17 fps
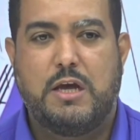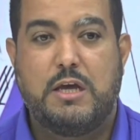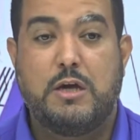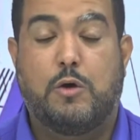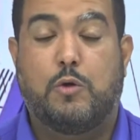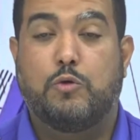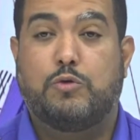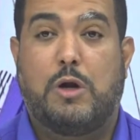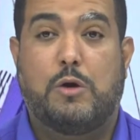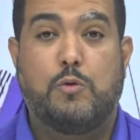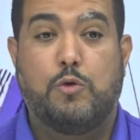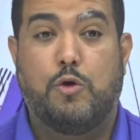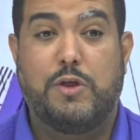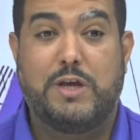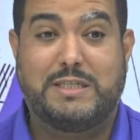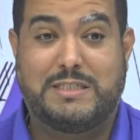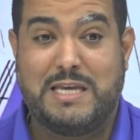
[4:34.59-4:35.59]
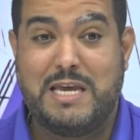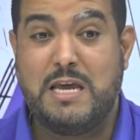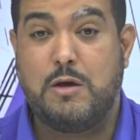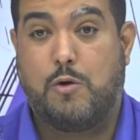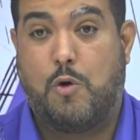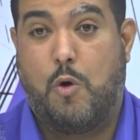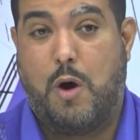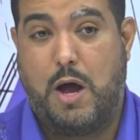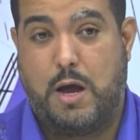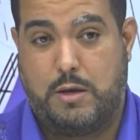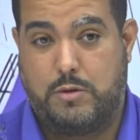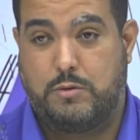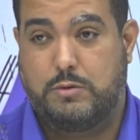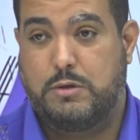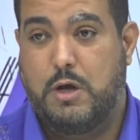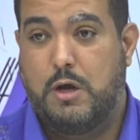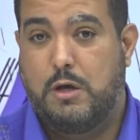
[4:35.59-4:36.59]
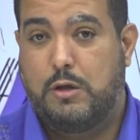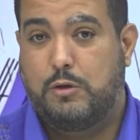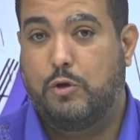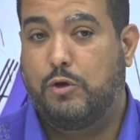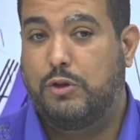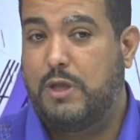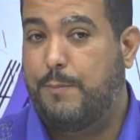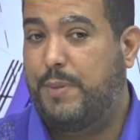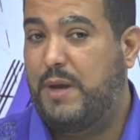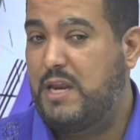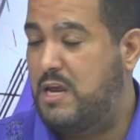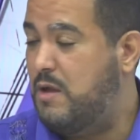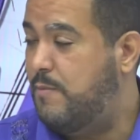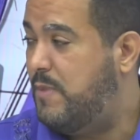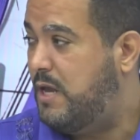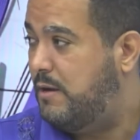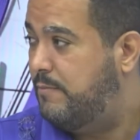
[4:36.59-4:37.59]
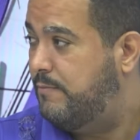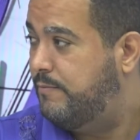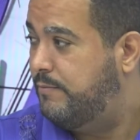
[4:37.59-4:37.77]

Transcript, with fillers: incluso algunos de 5 años, donde perime.